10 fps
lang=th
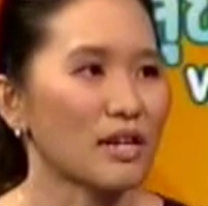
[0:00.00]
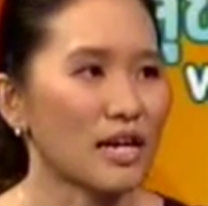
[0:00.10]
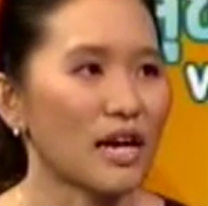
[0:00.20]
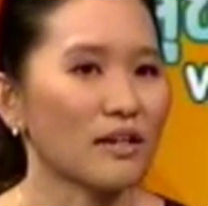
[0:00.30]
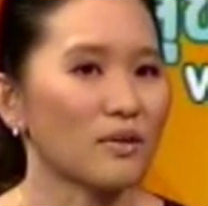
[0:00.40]
ใน
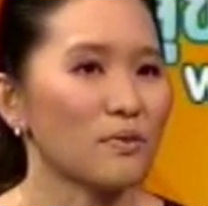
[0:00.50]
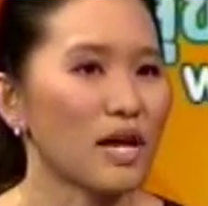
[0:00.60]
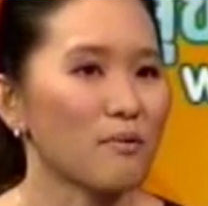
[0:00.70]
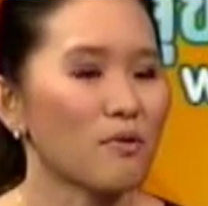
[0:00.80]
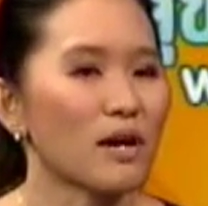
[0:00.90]
การดู
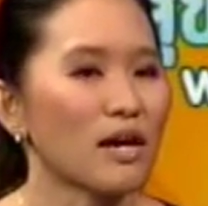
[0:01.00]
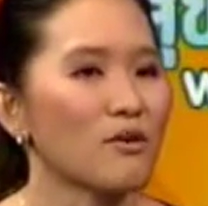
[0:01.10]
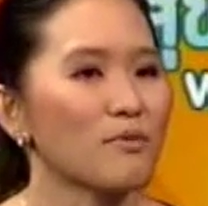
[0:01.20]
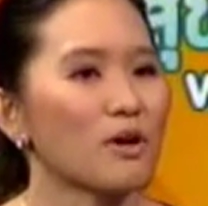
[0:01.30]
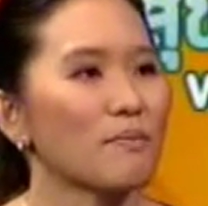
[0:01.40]
แล เพราะว่า
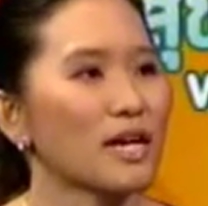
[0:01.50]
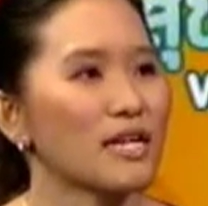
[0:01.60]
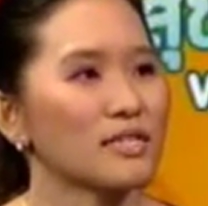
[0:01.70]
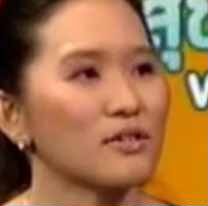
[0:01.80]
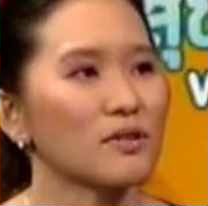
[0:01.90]
เขามีความใก
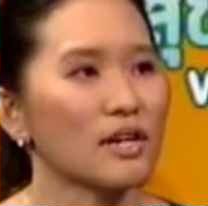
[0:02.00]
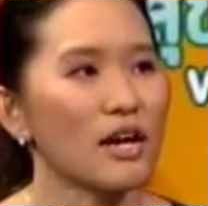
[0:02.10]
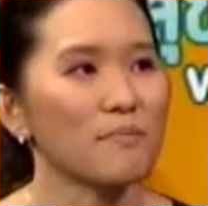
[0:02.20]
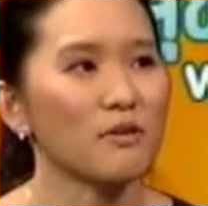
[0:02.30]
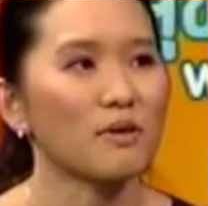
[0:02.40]
ล้ชิดคน
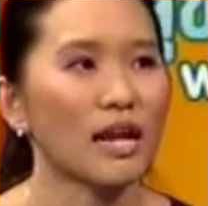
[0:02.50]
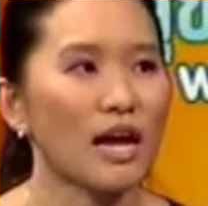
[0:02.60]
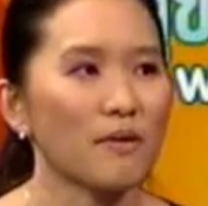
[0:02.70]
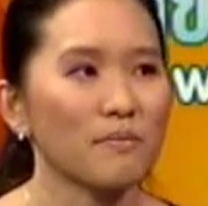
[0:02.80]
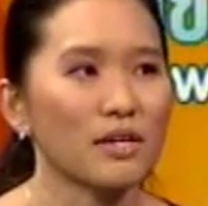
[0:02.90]
ไข้มีเว
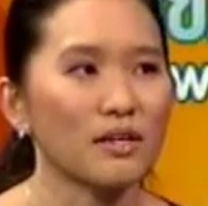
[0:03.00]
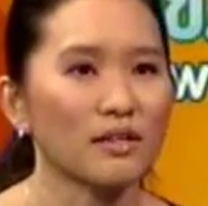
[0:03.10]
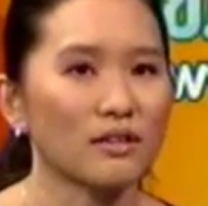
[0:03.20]
ลามี